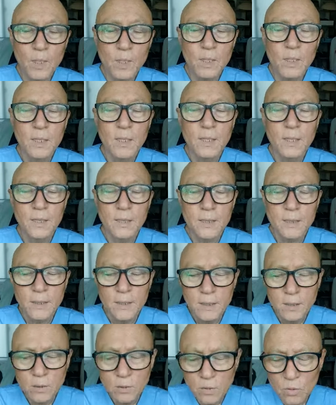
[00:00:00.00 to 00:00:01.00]

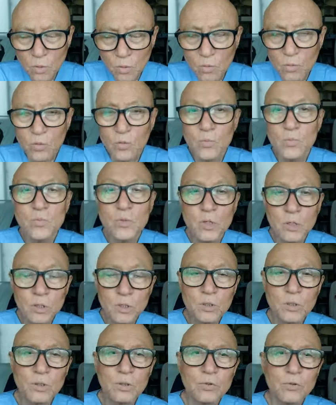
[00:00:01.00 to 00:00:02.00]
조금 더 쉬어주는
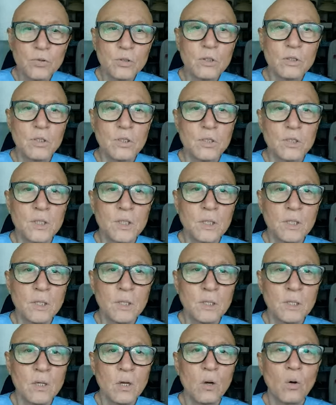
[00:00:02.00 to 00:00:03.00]
것이
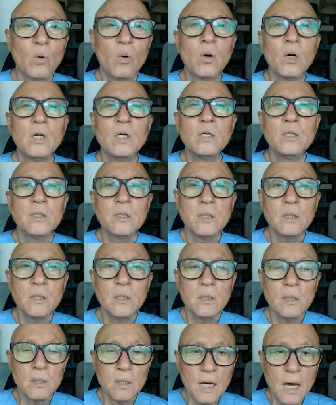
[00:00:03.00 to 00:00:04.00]
훨씬 더
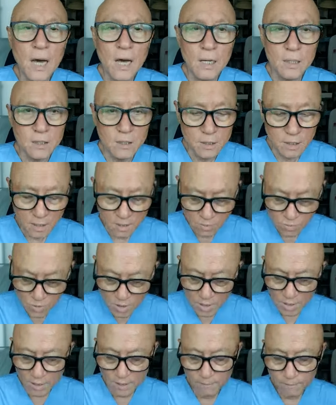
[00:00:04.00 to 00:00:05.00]
안전합니다.
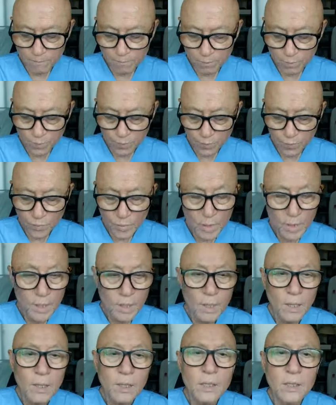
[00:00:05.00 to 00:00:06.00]
그 다음에